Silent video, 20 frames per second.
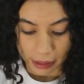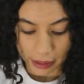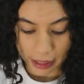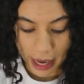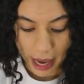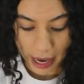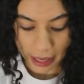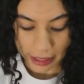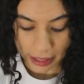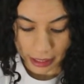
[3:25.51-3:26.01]

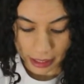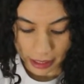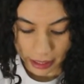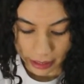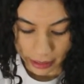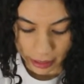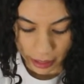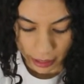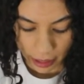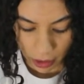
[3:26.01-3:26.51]
E
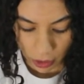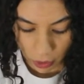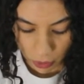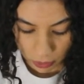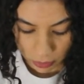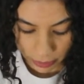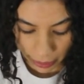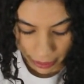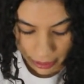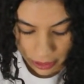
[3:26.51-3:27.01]
aí, o que que
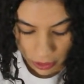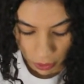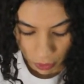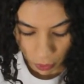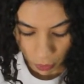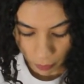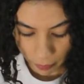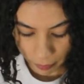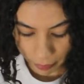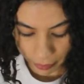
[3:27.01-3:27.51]
acontece?
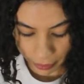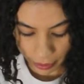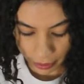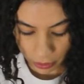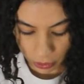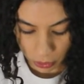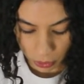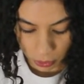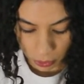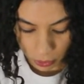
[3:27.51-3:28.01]
Eu
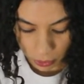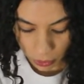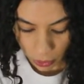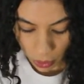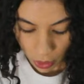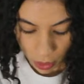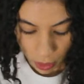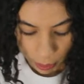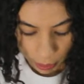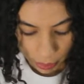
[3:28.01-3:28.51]
comprei
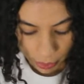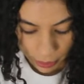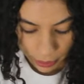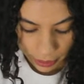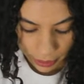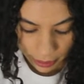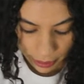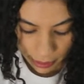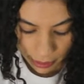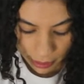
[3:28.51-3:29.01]
tudo,
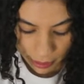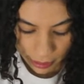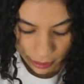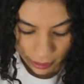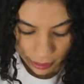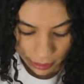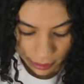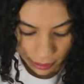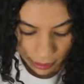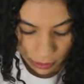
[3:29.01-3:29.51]

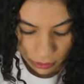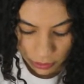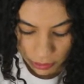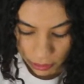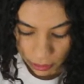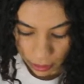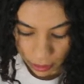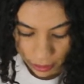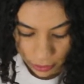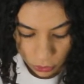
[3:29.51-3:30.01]
porque
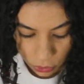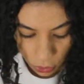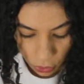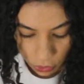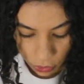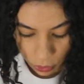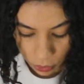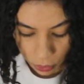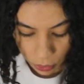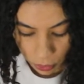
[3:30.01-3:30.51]
eu tô, eu
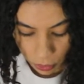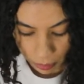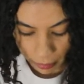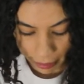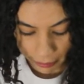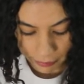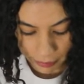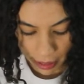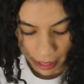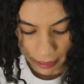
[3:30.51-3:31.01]
tô
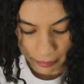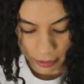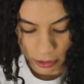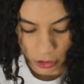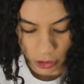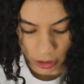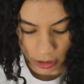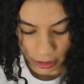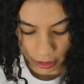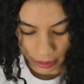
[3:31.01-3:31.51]
numa
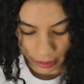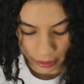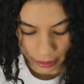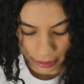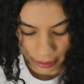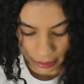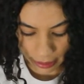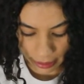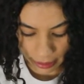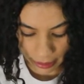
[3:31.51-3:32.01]
vibe de
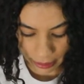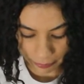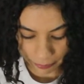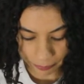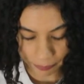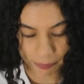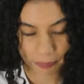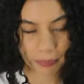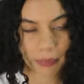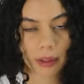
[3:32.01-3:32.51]

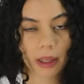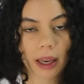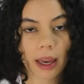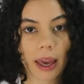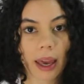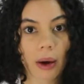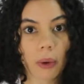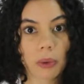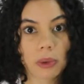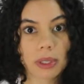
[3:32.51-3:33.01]
querer
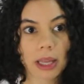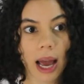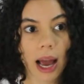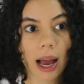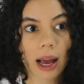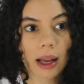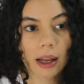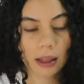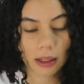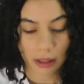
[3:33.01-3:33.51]
é,
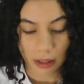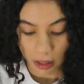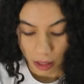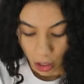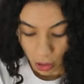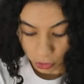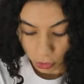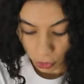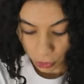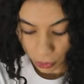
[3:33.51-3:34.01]
usar...
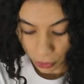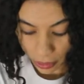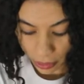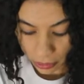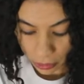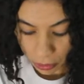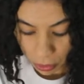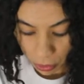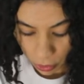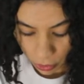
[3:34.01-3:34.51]
Eu tô
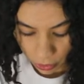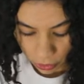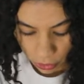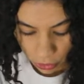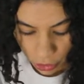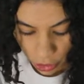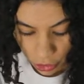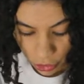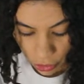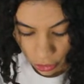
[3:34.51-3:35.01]
trocando
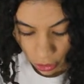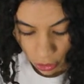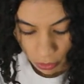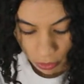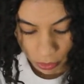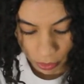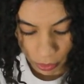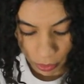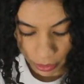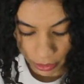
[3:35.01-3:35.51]
muito, gente, eu
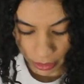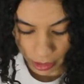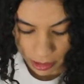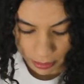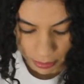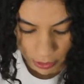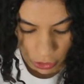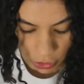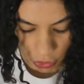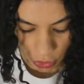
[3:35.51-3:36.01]
tenho
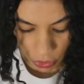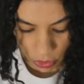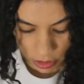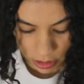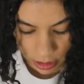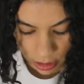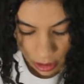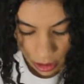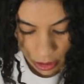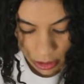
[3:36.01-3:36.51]
muitas
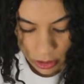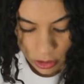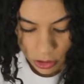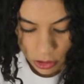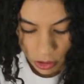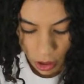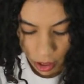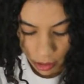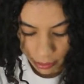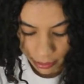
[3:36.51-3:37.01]
bijus.
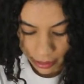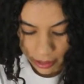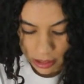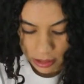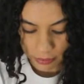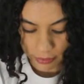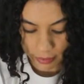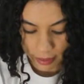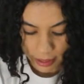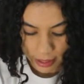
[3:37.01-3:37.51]
Só que
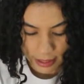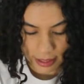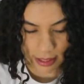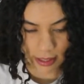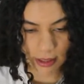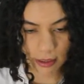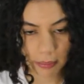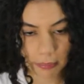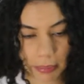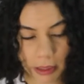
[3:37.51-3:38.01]
às
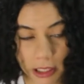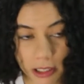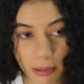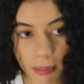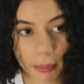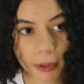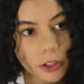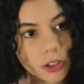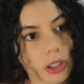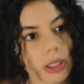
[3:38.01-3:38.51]
vezes,
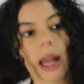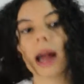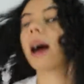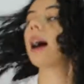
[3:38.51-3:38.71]
principalmente